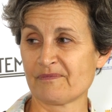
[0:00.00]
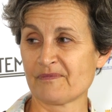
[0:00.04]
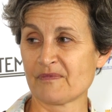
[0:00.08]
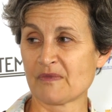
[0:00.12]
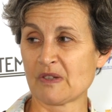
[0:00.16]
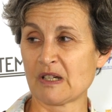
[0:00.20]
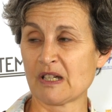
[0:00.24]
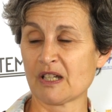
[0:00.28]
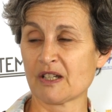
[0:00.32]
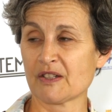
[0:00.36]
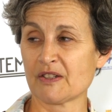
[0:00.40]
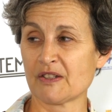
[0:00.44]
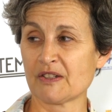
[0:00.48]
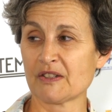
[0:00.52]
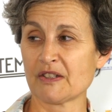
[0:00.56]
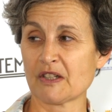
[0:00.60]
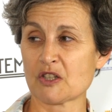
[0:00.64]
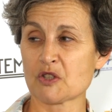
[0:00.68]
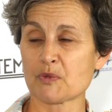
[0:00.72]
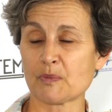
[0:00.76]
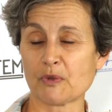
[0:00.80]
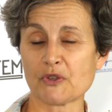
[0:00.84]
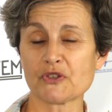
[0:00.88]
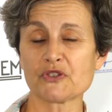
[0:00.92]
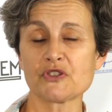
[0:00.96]

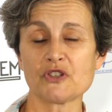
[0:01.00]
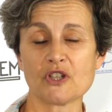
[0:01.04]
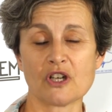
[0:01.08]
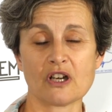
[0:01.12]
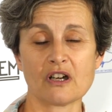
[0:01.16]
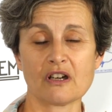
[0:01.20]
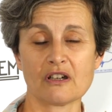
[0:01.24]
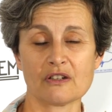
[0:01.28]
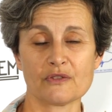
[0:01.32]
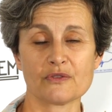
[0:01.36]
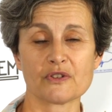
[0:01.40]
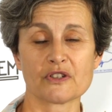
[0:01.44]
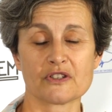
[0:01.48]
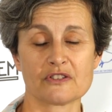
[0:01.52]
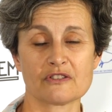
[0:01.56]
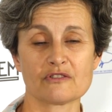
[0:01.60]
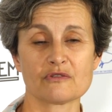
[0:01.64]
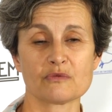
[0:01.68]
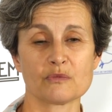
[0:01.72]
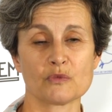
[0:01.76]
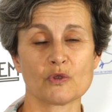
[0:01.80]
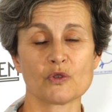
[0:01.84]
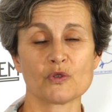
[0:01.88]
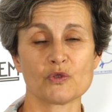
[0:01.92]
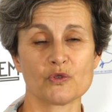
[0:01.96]
je pense qu'il y aura
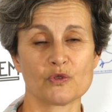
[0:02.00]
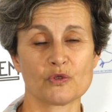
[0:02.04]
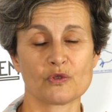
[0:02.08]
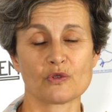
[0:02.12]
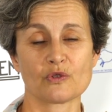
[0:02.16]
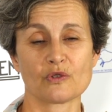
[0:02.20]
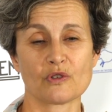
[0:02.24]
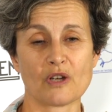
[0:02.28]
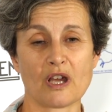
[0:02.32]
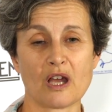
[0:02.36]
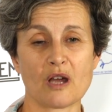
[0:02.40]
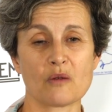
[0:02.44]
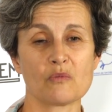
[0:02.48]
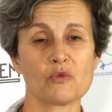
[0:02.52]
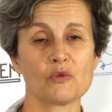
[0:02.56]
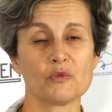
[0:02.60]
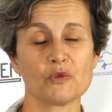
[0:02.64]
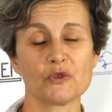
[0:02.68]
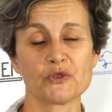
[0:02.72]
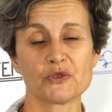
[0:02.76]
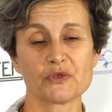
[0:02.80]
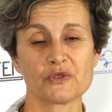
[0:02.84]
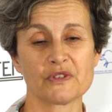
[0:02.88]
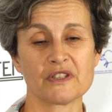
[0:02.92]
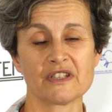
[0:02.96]
effectivement une, à un
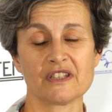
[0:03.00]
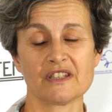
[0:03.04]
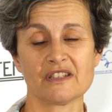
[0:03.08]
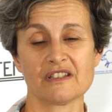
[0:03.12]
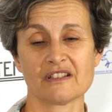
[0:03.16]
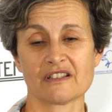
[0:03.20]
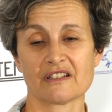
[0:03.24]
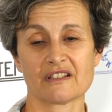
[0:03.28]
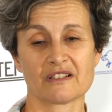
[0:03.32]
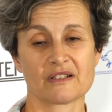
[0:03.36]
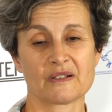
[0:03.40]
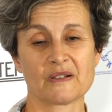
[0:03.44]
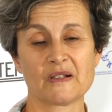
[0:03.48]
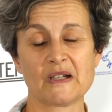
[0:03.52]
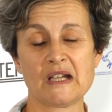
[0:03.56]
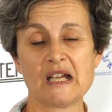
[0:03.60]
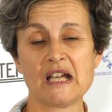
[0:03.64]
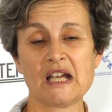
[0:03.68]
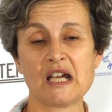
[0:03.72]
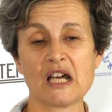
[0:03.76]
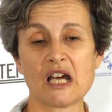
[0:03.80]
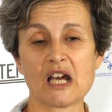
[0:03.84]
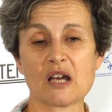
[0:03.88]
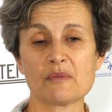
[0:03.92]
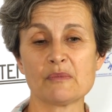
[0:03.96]
moment donné un,
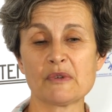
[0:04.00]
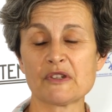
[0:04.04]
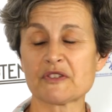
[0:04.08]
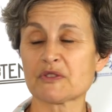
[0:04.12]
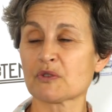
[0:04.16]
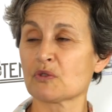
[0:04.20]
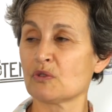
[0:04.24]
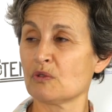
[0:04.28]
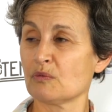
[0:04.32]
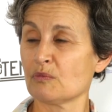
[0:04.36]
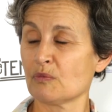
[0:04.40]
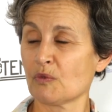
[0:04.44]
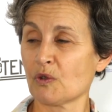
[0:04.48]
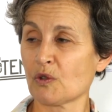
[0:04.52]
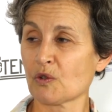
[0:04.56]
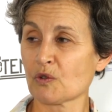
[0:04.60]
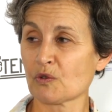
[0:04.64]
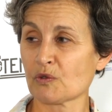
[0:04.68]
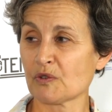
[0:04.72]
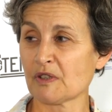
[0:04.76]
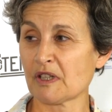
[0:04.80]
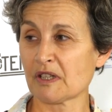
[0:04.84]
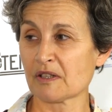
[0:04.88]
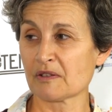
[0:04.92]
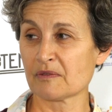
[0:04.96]
un basculement
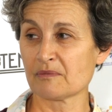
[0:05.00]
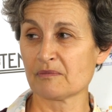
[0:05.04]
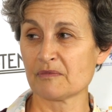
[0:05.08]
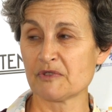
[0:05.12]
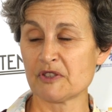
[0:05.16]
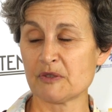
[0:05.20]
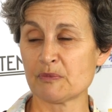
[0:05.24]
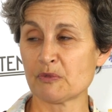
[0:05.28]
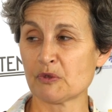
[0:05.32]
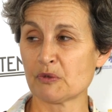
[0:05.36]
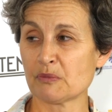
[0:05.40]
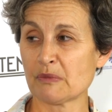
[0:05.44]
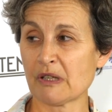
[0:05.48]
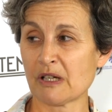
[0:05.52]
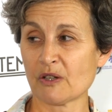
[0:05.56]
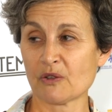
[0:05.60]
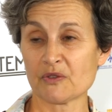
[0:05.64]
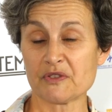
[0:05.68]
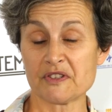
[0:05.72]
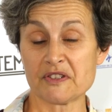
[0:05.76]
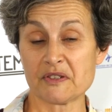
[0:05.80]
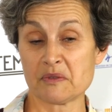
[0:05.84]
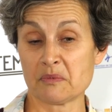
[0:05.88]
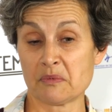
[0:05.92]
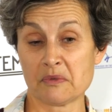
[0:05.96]
qu'on a un petit peu de mal à
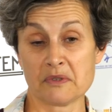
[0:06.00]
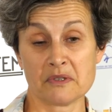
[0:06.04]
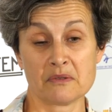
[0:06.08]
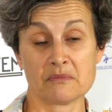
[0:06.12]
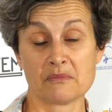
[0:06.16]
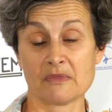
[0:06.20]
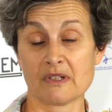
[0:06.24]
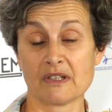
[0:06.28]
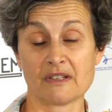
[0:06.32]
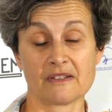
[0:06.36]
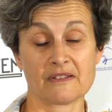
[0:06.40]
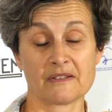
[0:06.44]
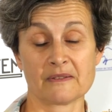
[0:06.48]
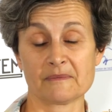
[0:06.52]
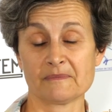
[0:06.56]
anticiper, mais